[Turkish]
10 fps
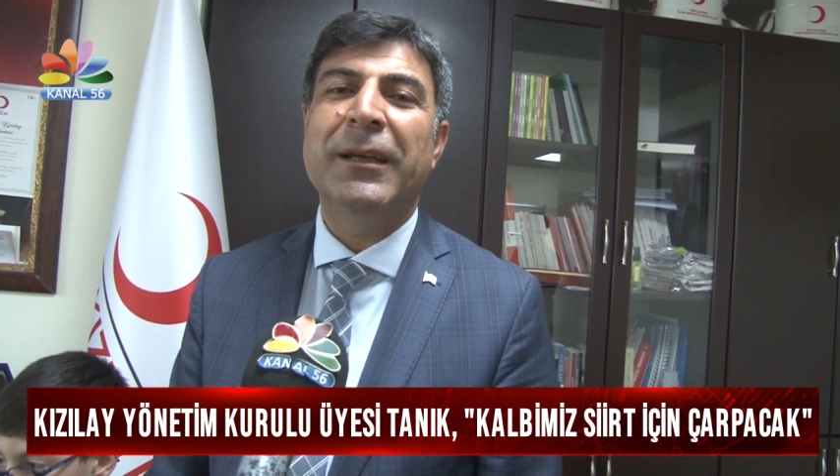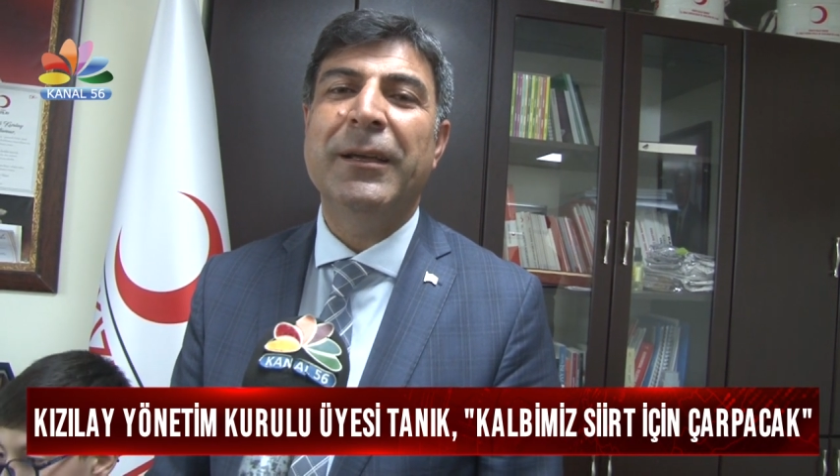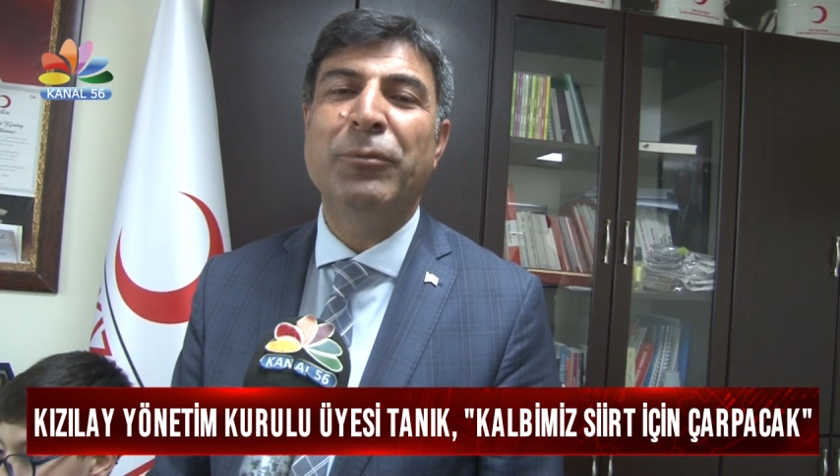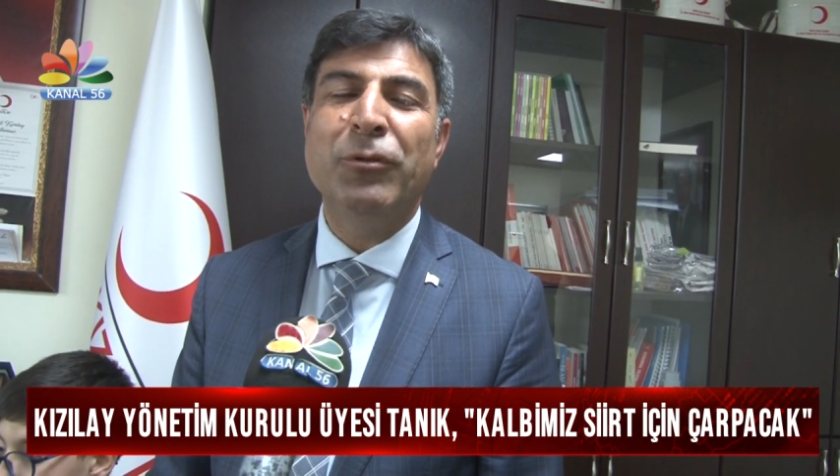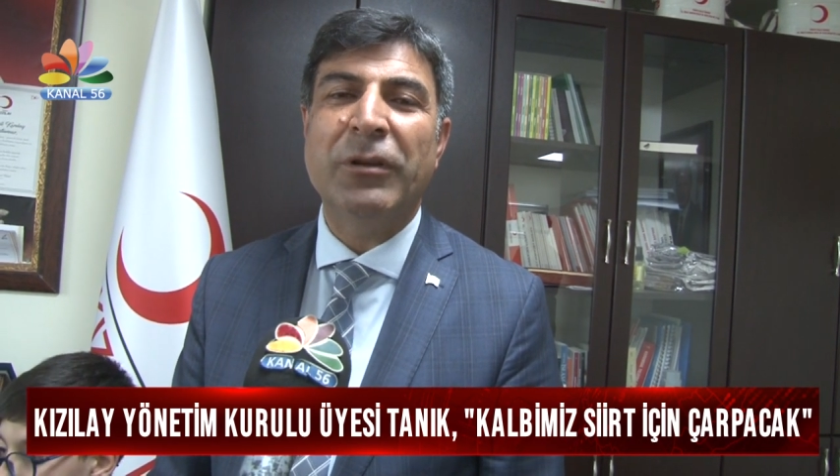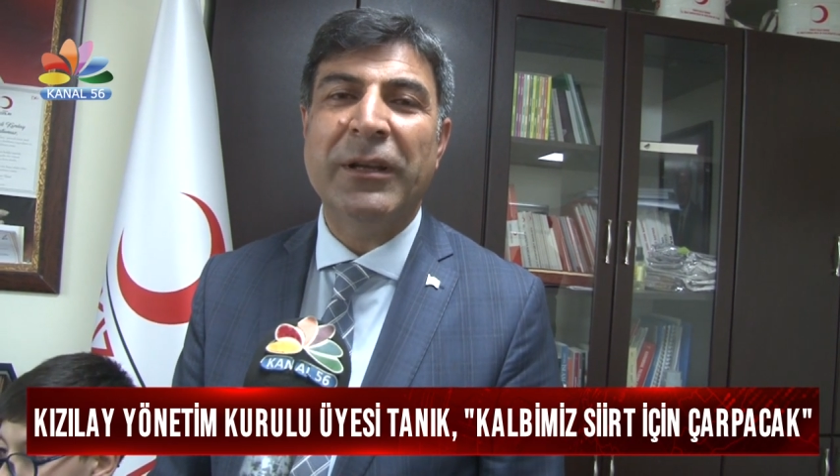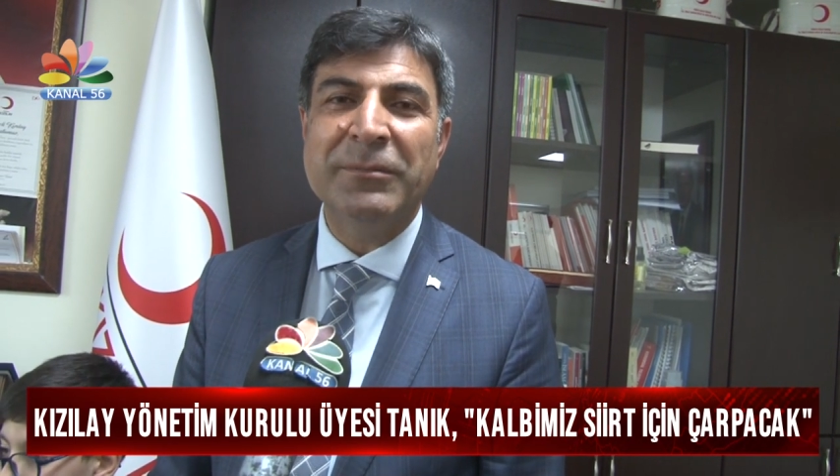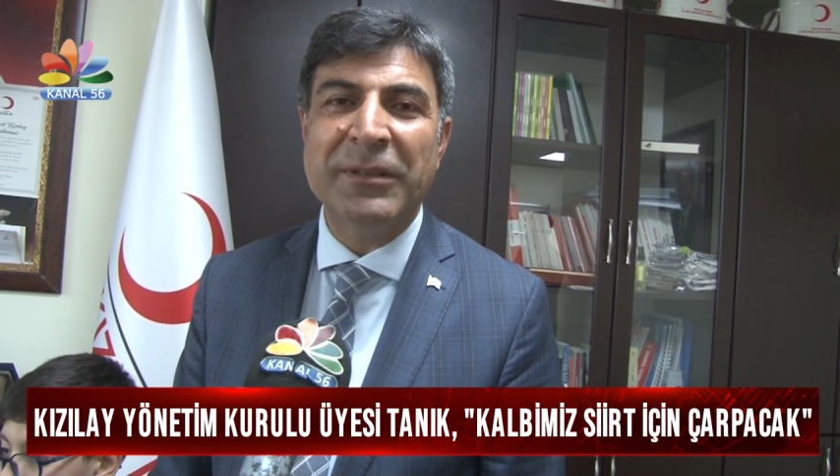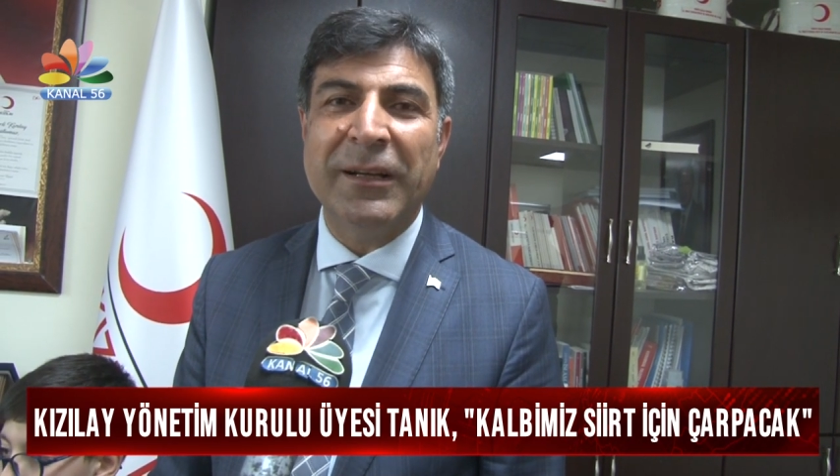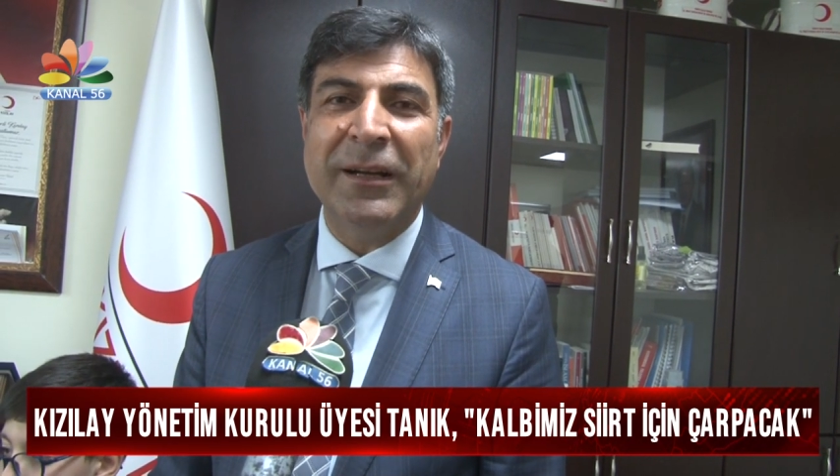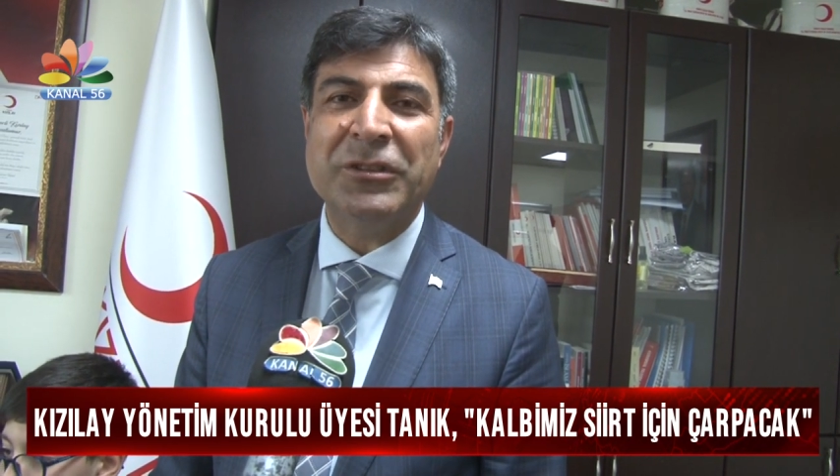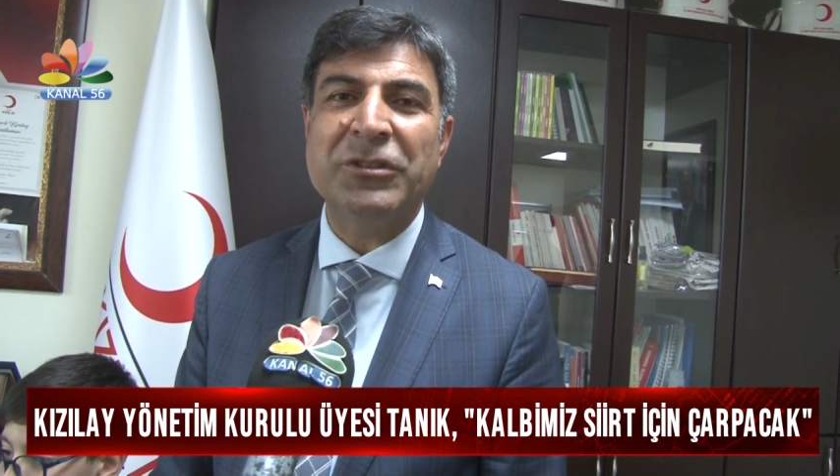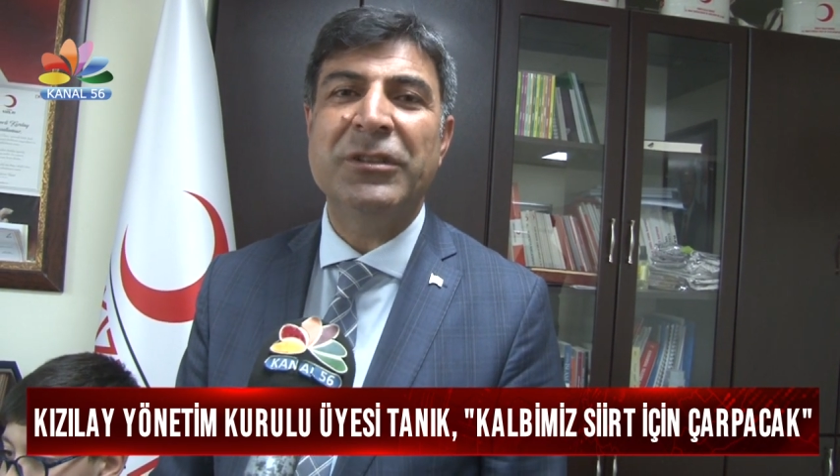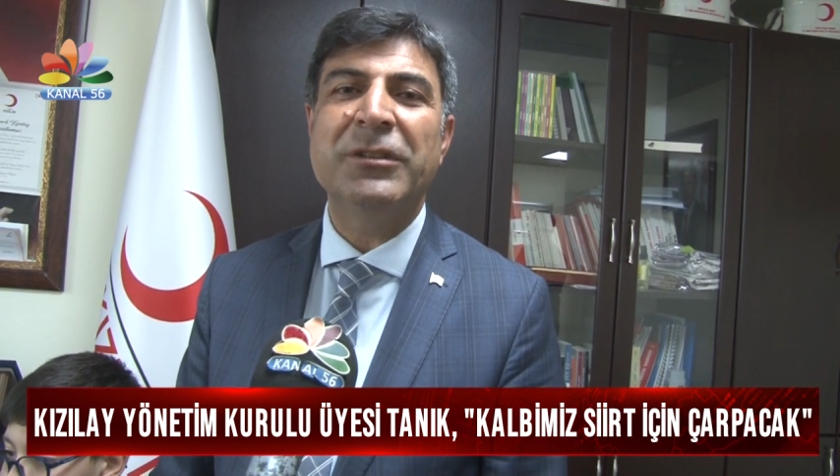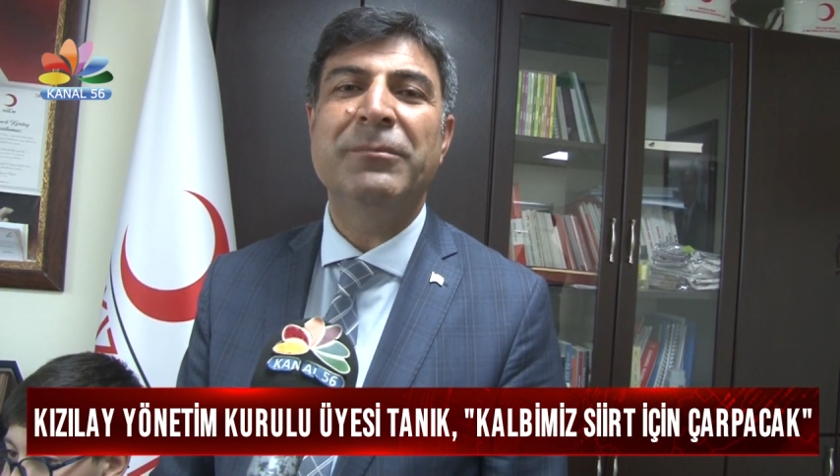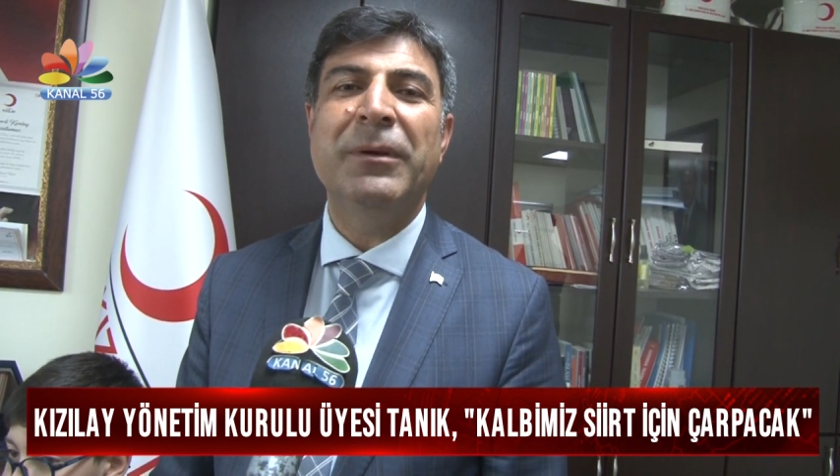e, büyüklerimize karşı,